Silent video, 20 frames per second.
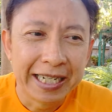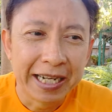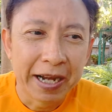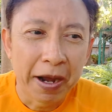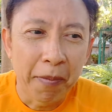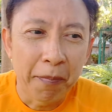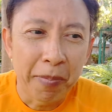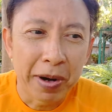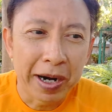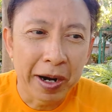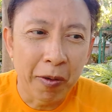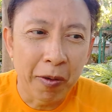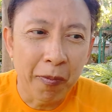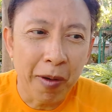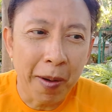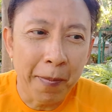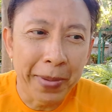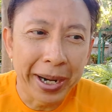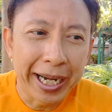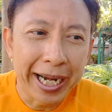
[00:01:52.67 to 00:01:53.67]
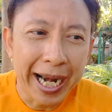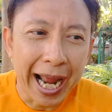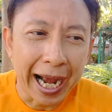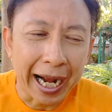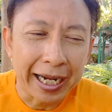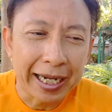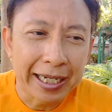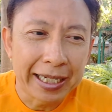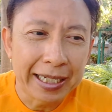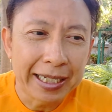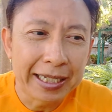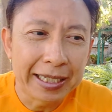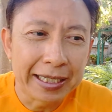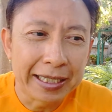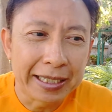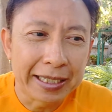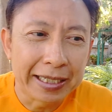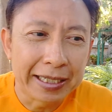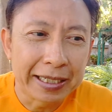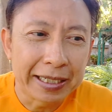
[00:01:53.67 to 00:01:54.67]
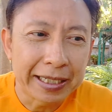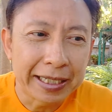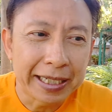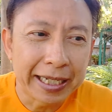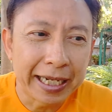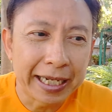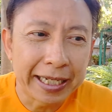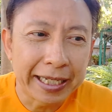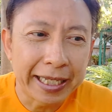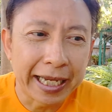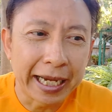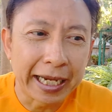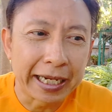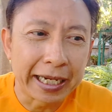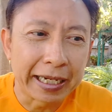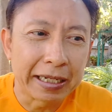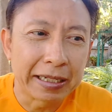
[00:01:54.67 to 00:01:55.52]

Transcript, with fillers: เผื่อว่ามันหนักขึ้นจริง ๆ